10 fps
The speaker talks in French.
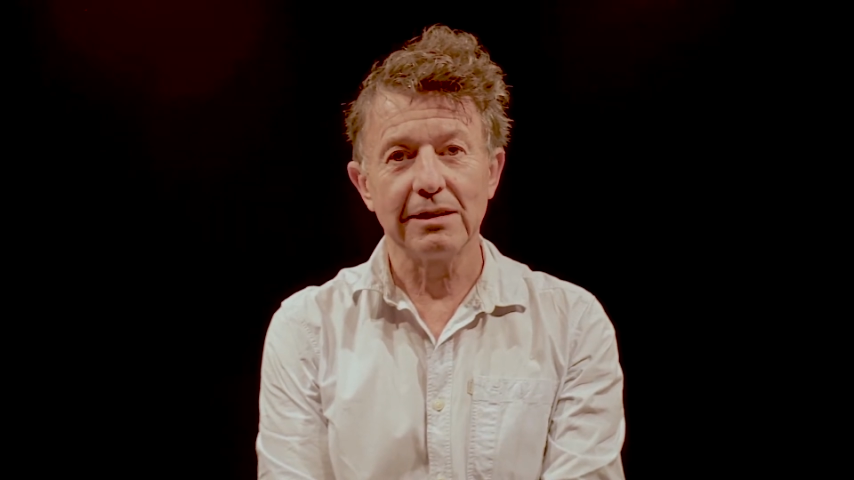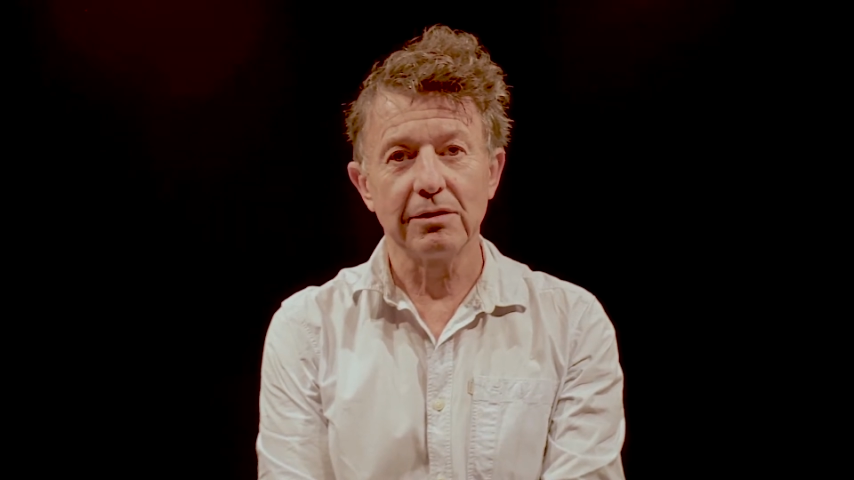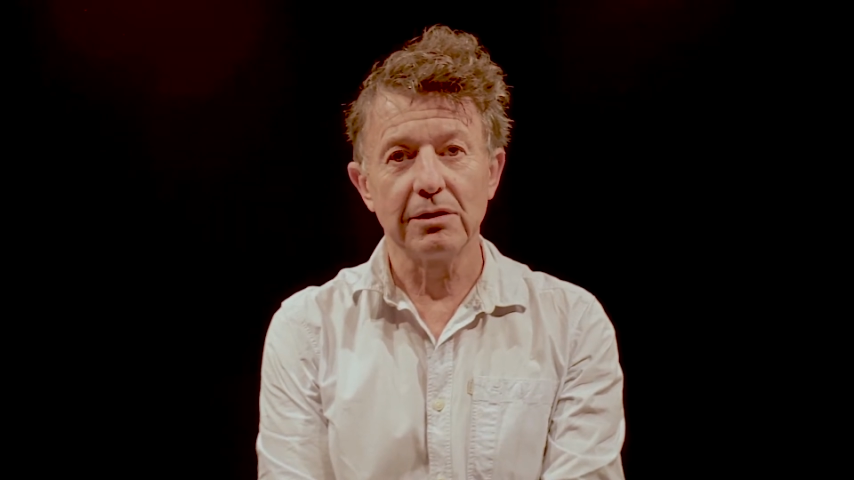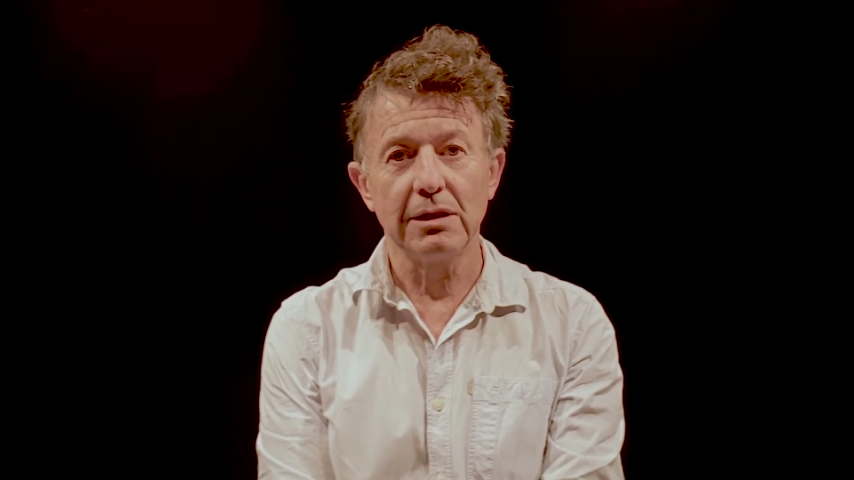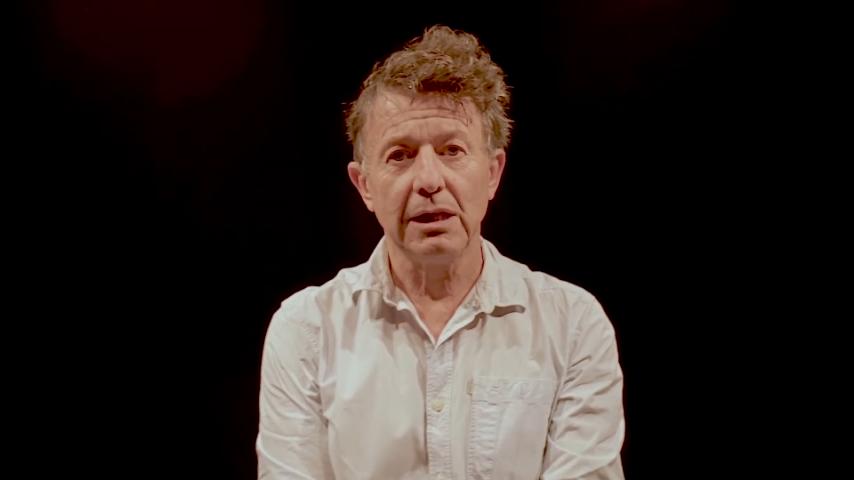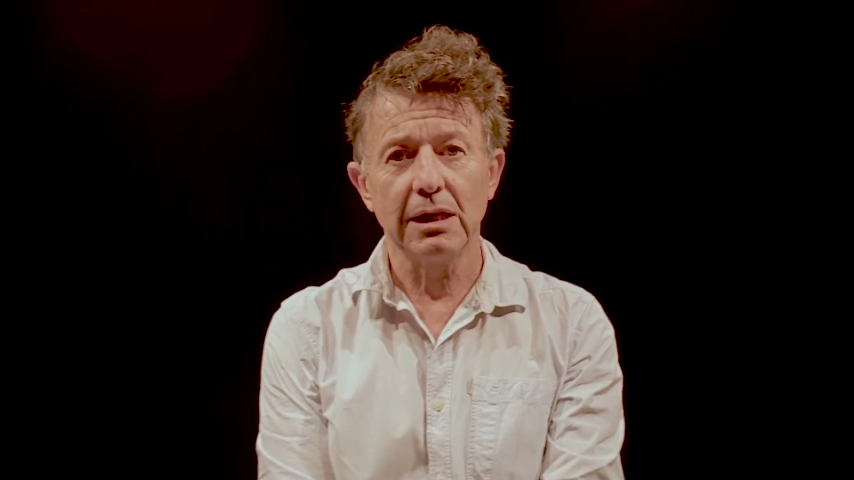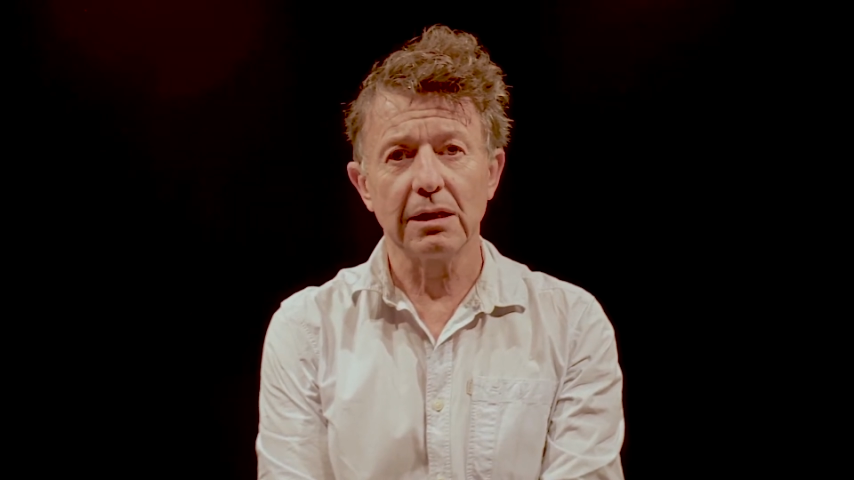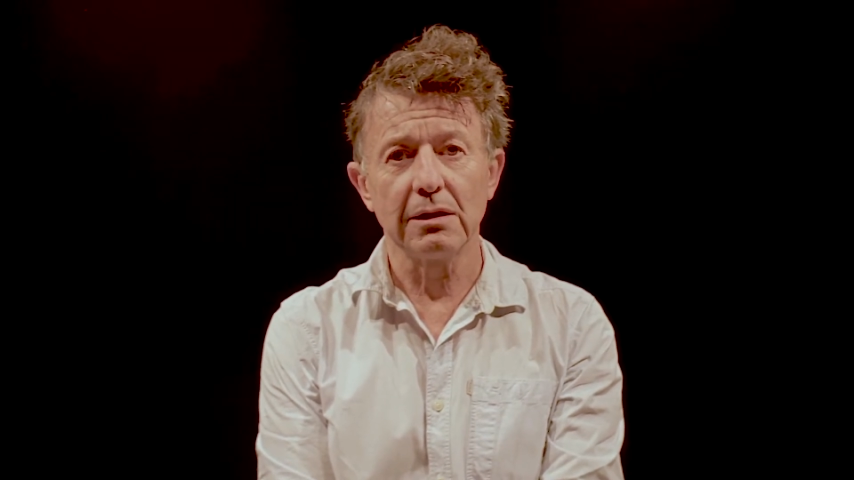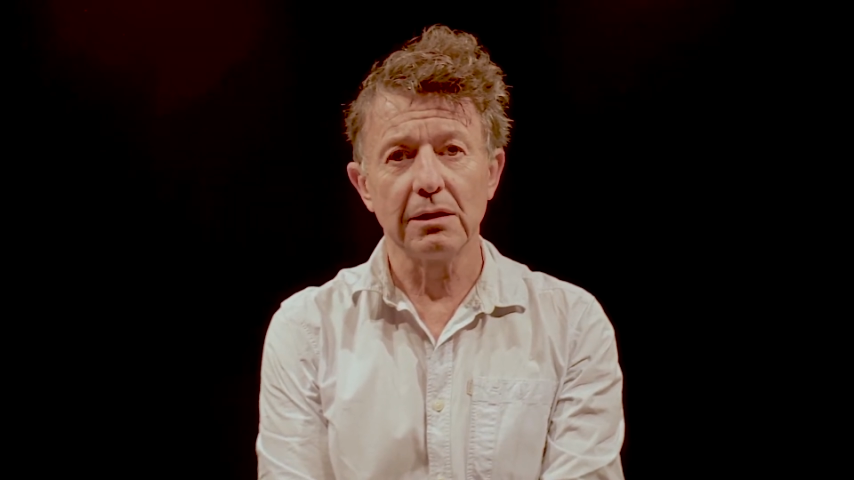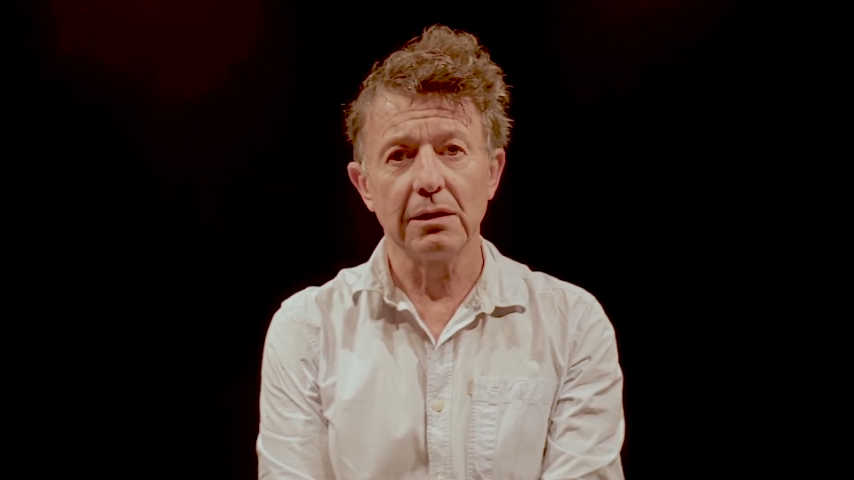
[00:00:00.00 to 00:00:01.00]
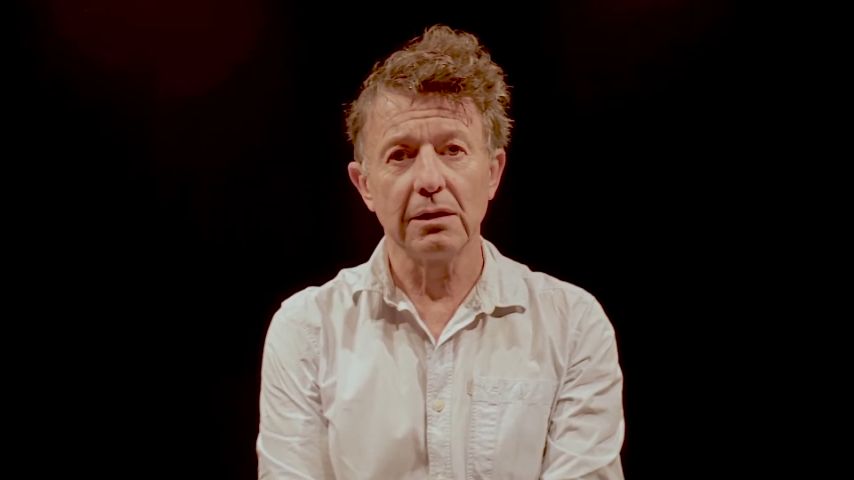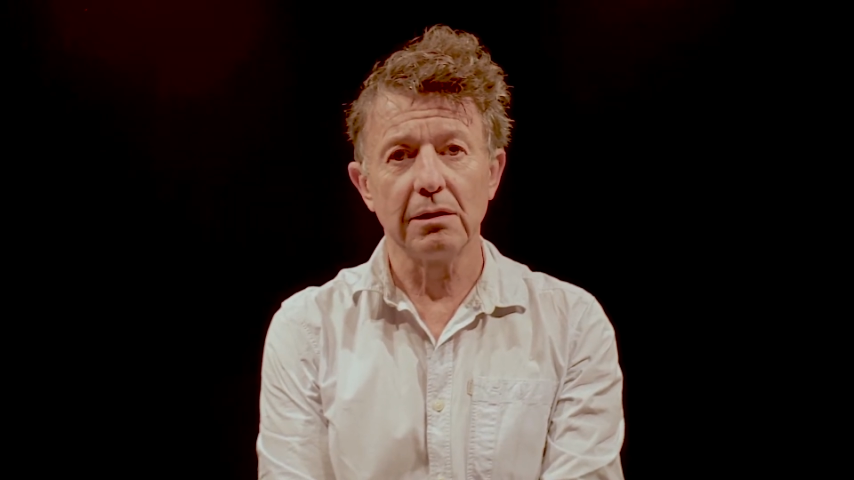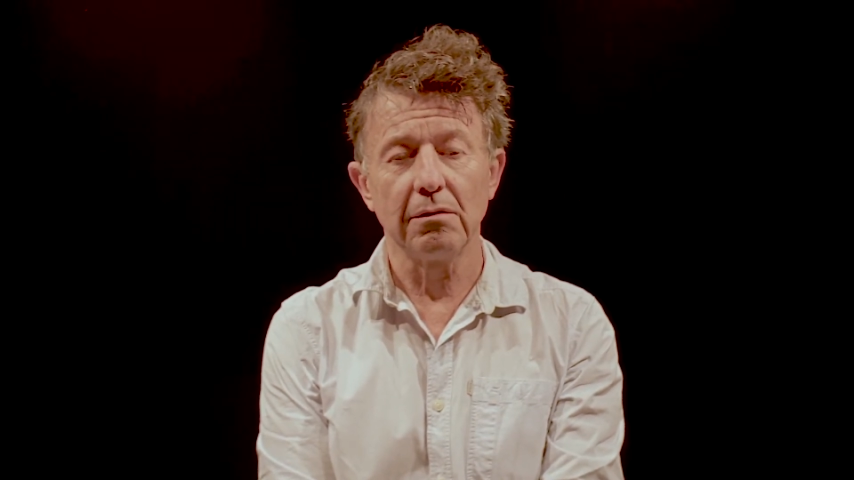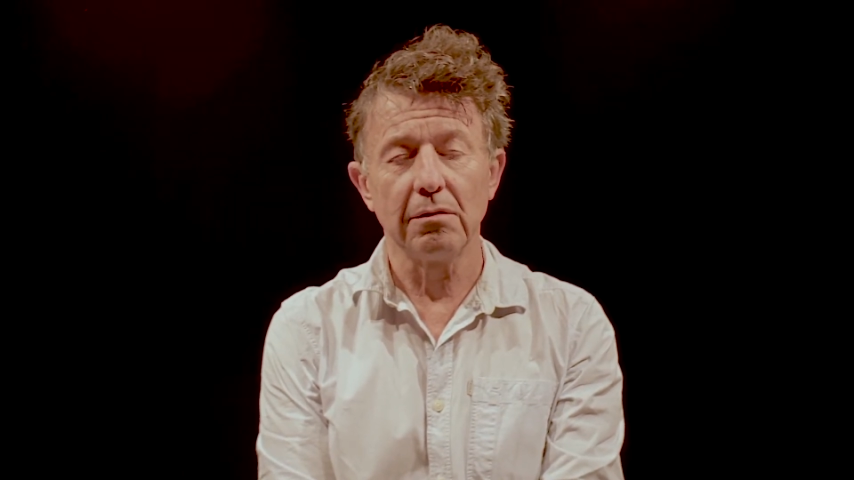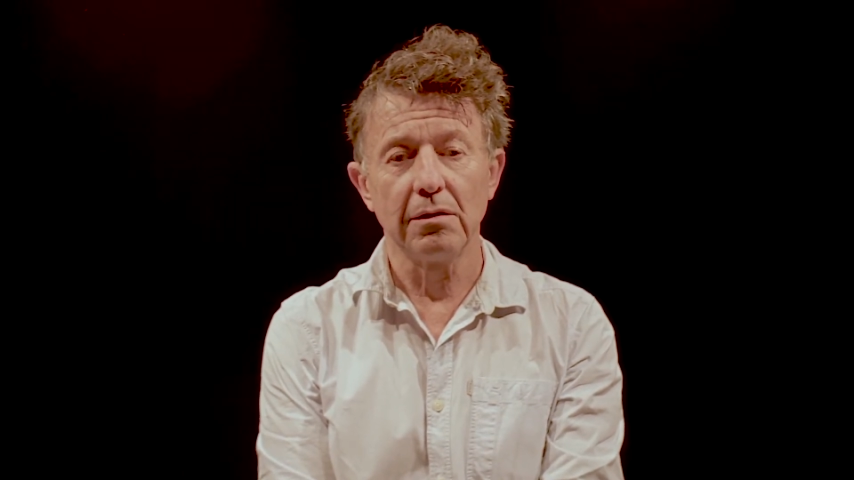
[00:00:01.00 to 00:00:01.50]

de dire euh,